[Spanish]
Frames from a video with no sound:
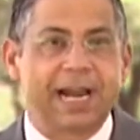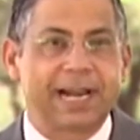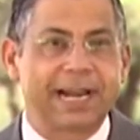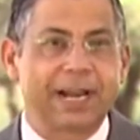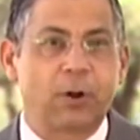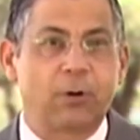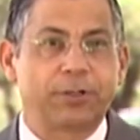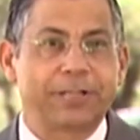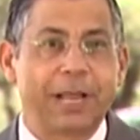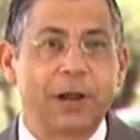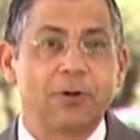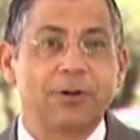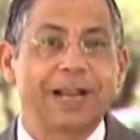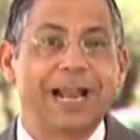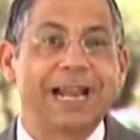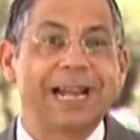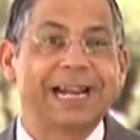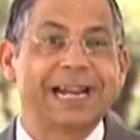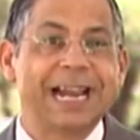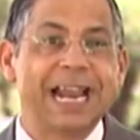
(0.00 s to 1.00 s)
recordaron
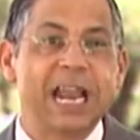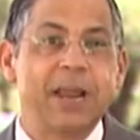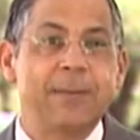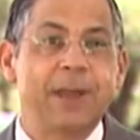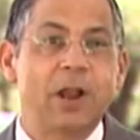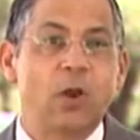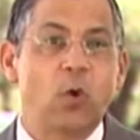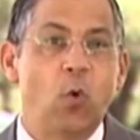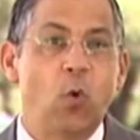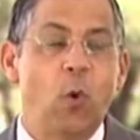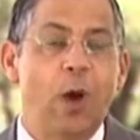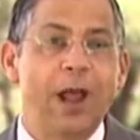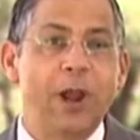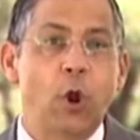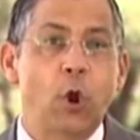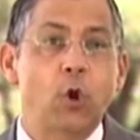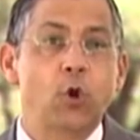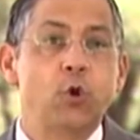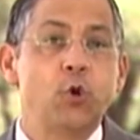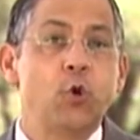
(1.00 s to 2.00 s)
que el régimen
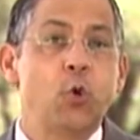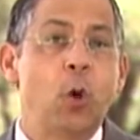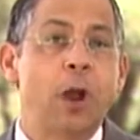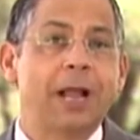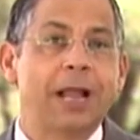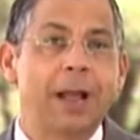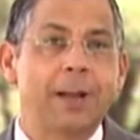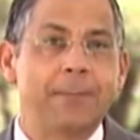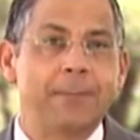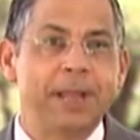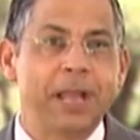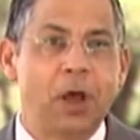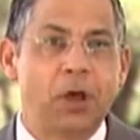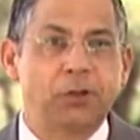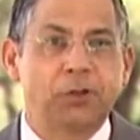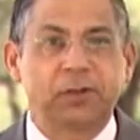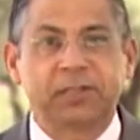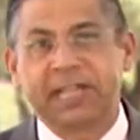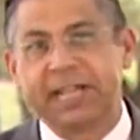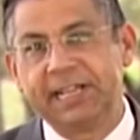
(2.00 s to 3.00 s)
cubano no ha
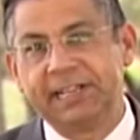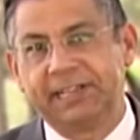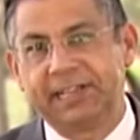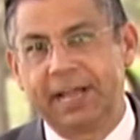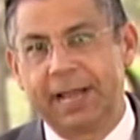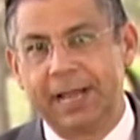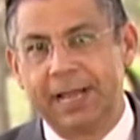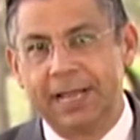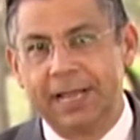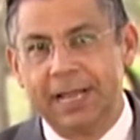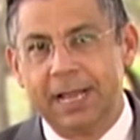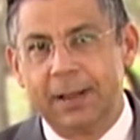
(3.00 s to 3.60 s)
cambiado su esencia,